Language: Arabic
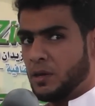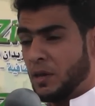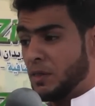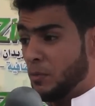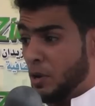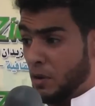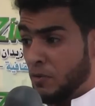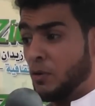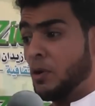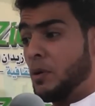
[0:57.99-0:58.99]
تقدموا علينا
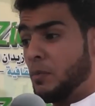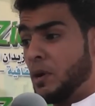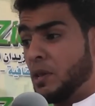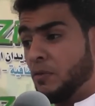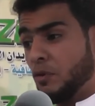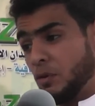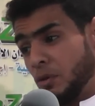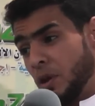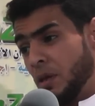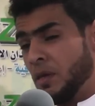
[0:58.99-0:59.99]
فرقوا كمان بهدف
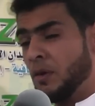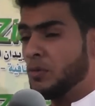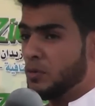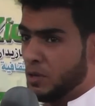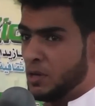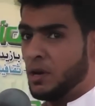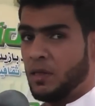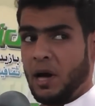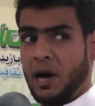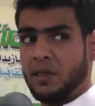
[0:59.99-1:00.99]
وصلوا ثلاثة وقدرنا
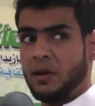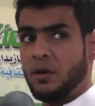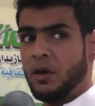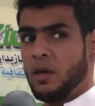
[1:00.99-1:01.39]
نتعادل